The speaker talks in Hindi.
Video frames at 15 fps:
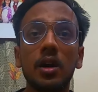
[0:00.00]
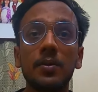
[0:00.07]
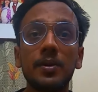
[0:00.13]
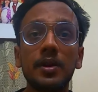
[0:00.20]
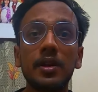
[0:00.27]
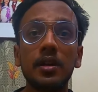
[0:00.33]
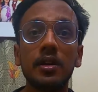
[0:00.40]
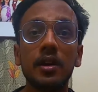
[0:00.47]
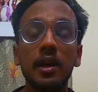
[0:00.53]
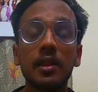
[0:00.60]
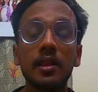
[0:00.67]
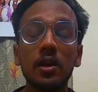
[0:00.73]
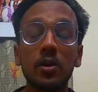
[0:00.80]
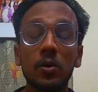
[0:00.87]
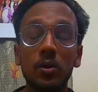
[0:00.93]
अभी
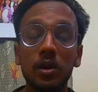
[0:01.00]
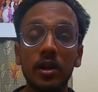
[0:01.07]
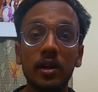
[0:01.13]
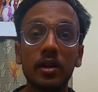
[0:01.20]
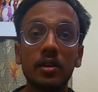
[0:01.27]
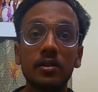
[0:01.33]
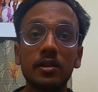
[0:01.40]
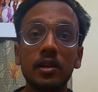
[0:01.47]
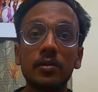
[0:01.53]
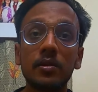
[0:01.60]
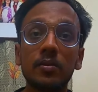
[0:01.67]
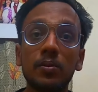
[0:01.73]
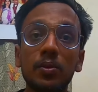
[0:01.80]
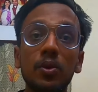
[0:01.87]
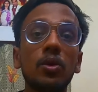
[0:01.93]
ऐसा हो रहा है कि लिटरली
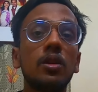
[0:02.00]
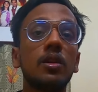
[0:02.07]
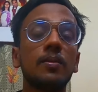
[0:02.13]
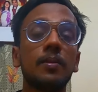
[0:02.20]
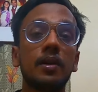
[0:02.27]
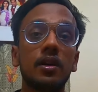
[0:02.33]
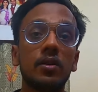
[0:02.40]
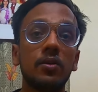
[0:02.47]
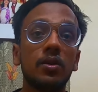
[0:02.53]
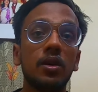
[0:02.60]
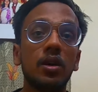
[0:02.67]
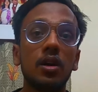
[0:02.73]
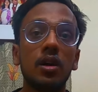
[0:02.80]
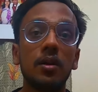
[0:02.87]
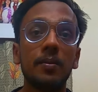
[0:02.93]
मैं बोल नहीं पा रहा हूँ
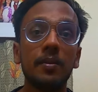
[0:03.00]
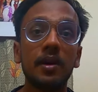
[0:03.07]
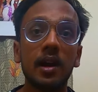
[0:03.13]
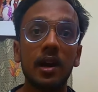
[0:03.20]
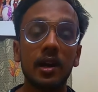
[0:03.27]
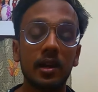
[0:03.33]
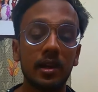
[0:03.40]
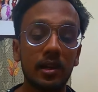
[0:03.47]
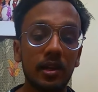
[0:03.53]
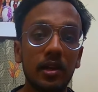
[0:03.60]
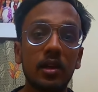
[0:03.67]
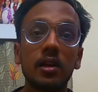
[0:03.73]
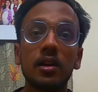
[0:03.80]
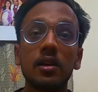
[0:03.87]
मैं आके